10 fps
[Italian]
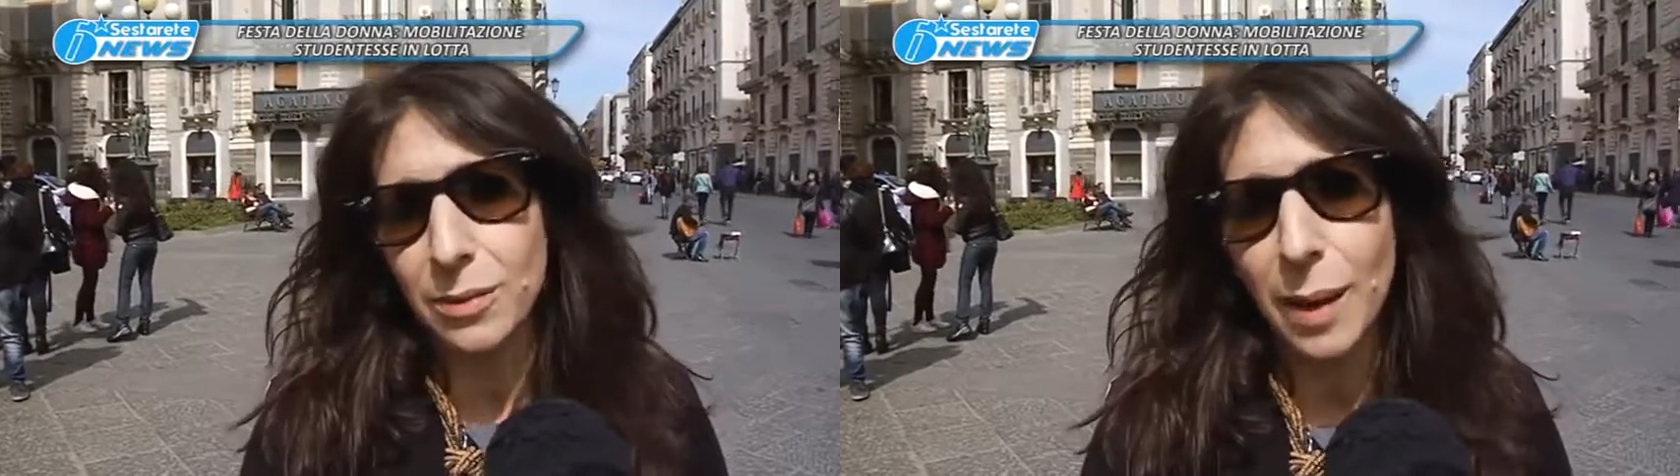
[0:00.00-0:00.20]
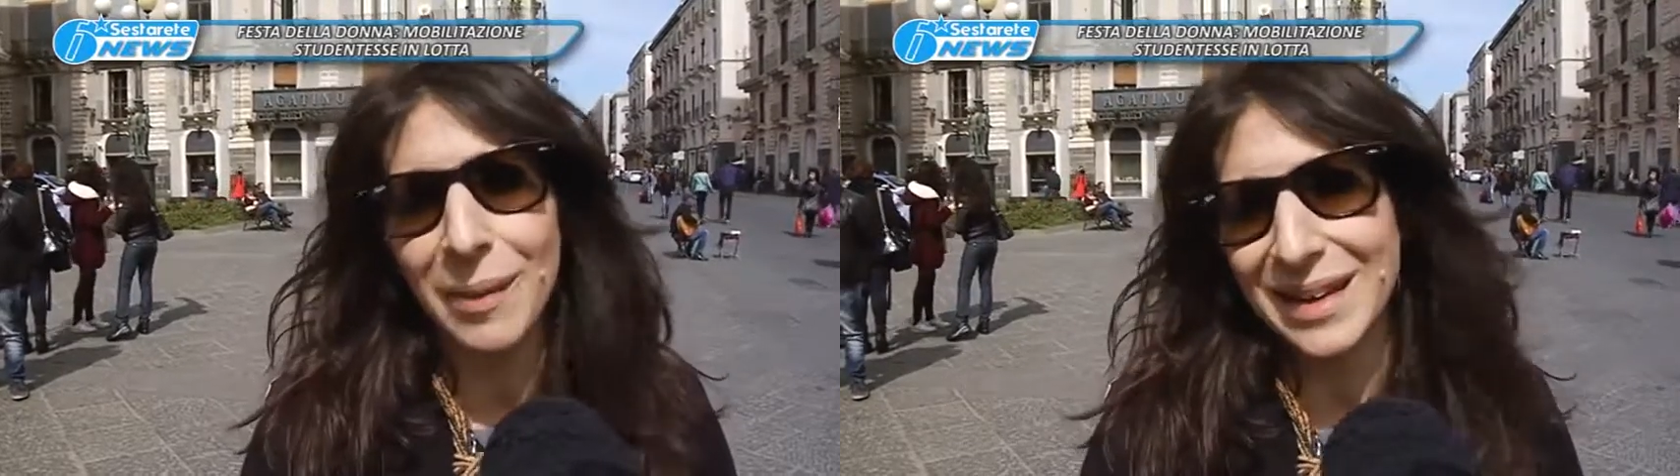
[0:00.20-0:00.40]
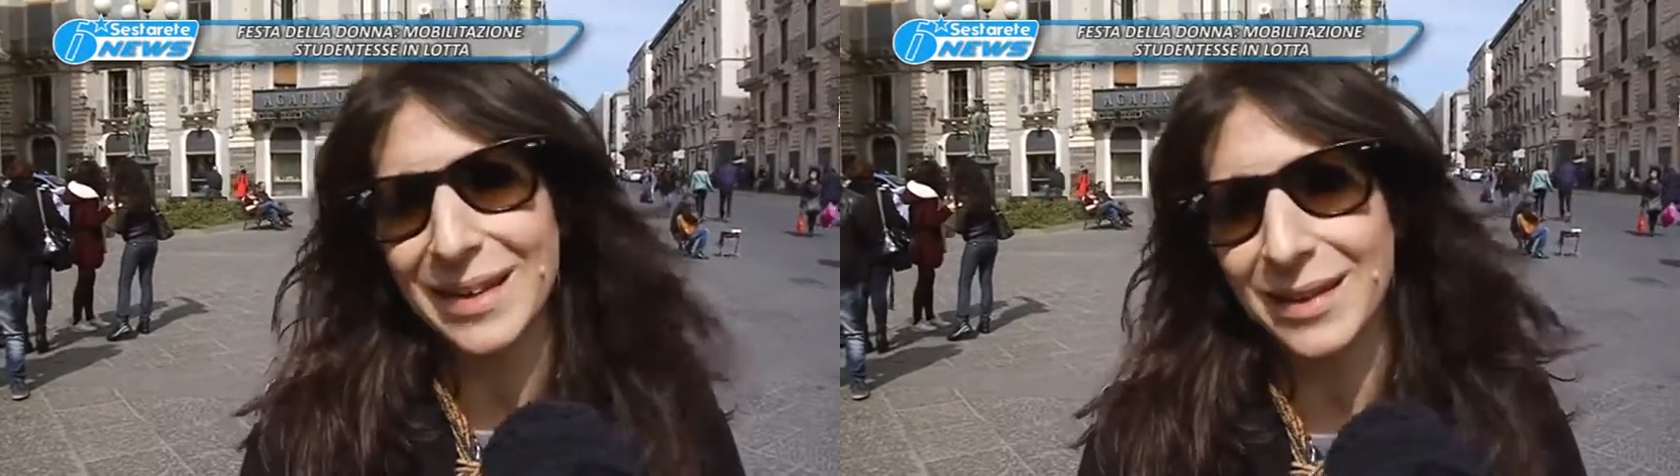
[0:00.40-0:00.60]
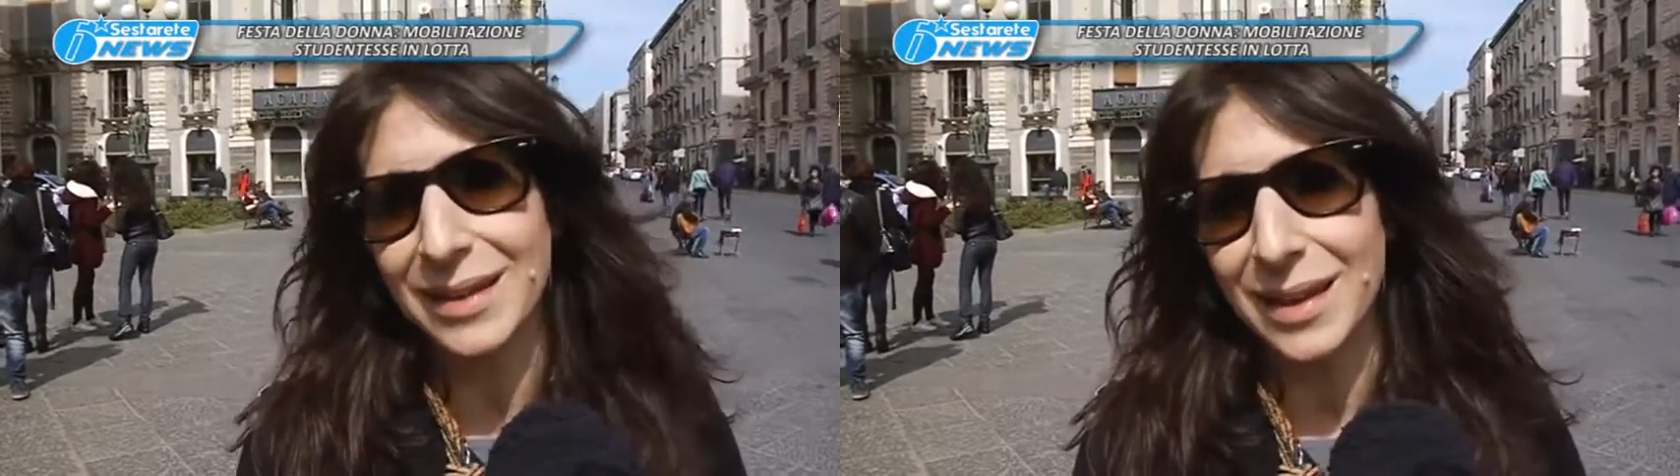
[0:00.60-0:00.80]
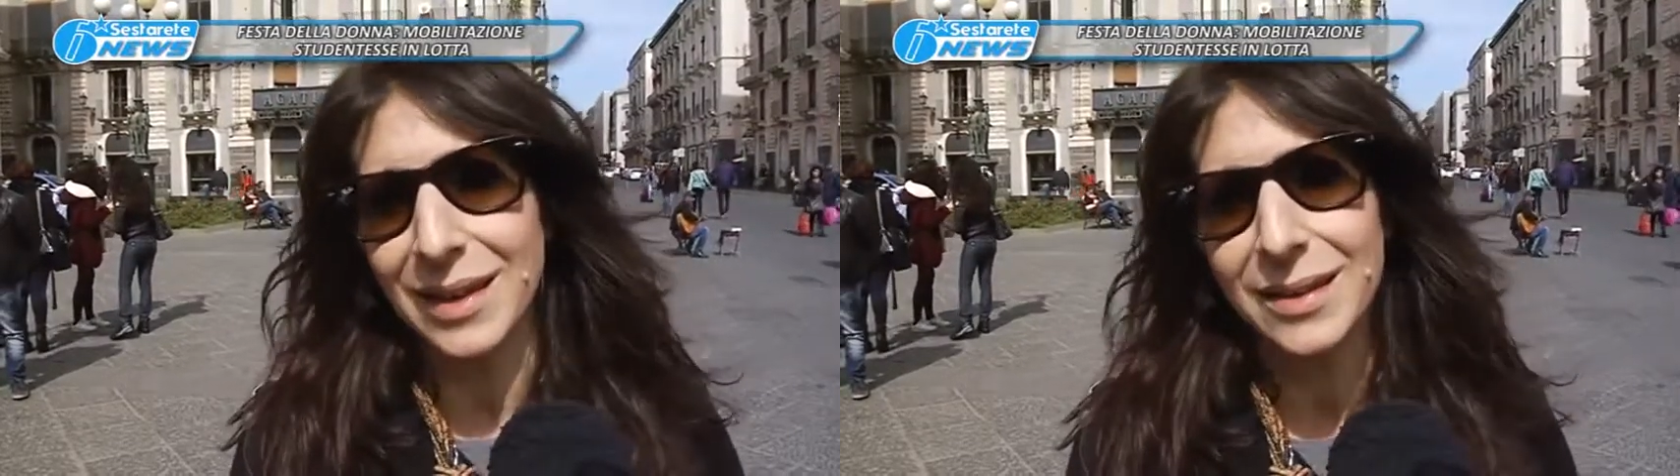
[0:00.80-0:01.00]
una parità
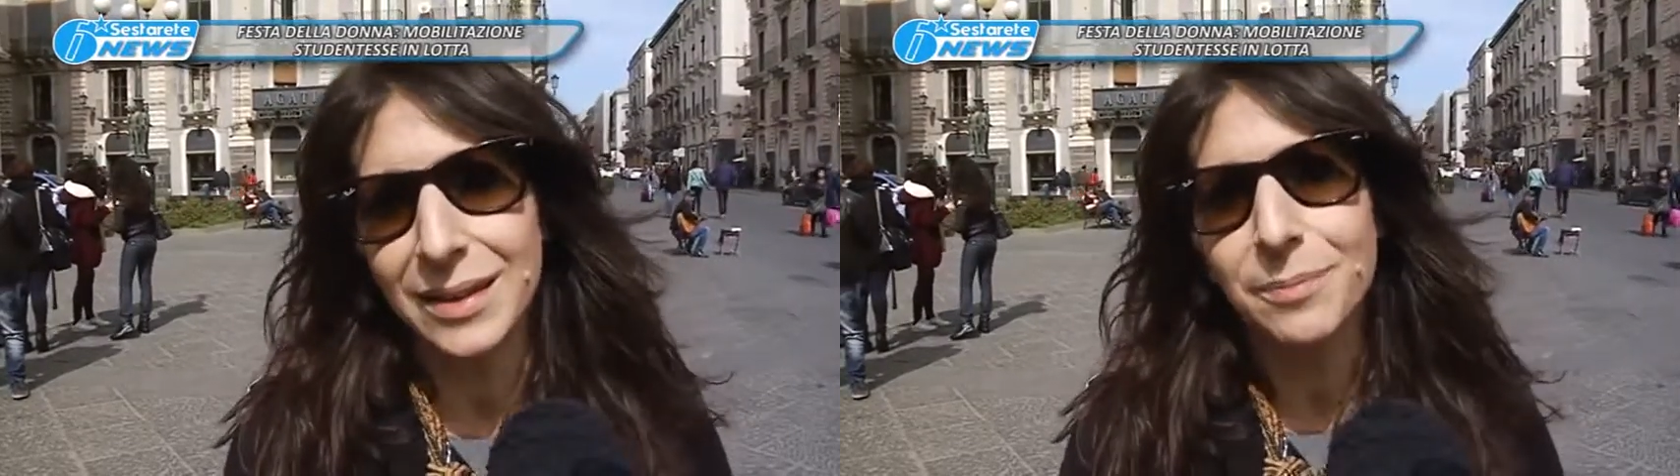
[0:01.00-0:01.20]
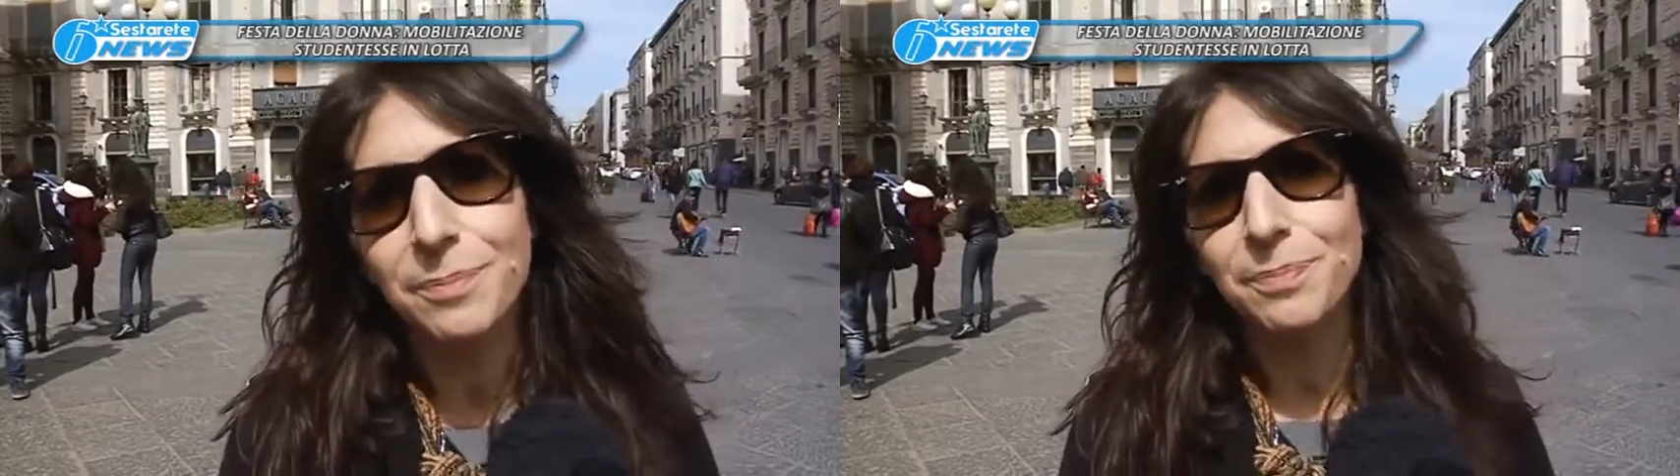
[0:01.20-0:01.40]
di diritti.